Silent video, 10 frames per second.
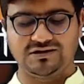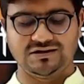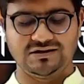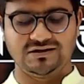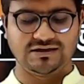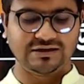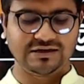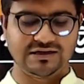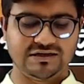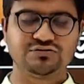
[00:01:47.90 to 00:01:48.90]
কিছুদিন
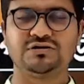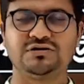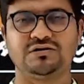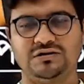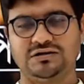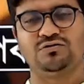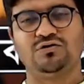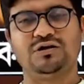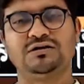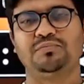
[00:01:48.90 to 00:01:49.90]
অর্থাৎ কয়েকদিন পরেই
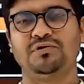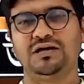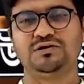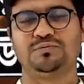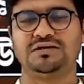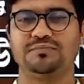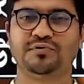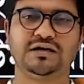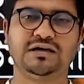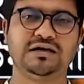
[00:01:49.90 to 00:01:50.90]
তোমাদের পরীক্ষার
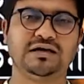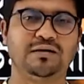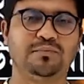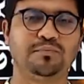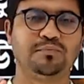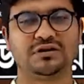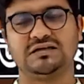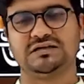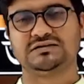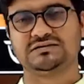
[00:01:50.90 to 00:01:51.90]
প্রত্যেকটা
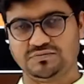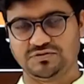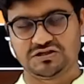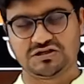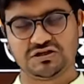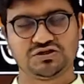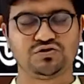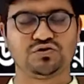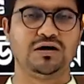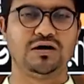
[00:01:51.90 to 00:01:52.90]
সাবজেক্টের জন্য আমরা
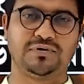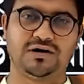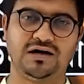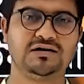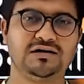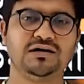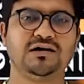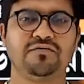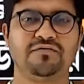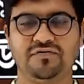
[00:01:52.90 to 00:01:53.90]
ফ্রি
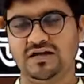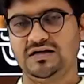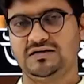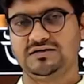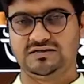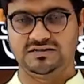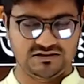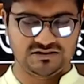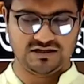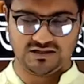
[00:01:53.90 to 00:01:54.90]
সাজেশন ক্লাস
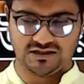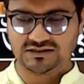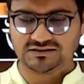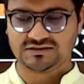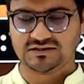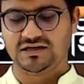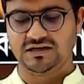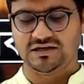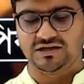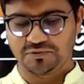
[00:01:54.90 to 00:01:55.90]
নেব
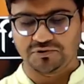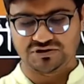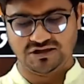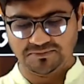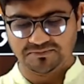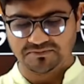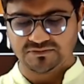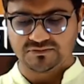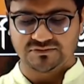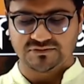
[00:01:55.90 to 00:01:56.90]
ইনশাল্লাহ
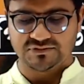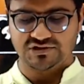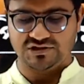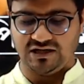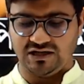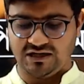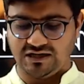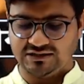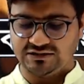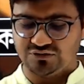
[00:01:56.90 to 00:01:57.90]
যারা ক্লাসে যুক্ত হয়ে
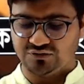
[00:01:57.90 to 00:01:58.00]
গিয়েছ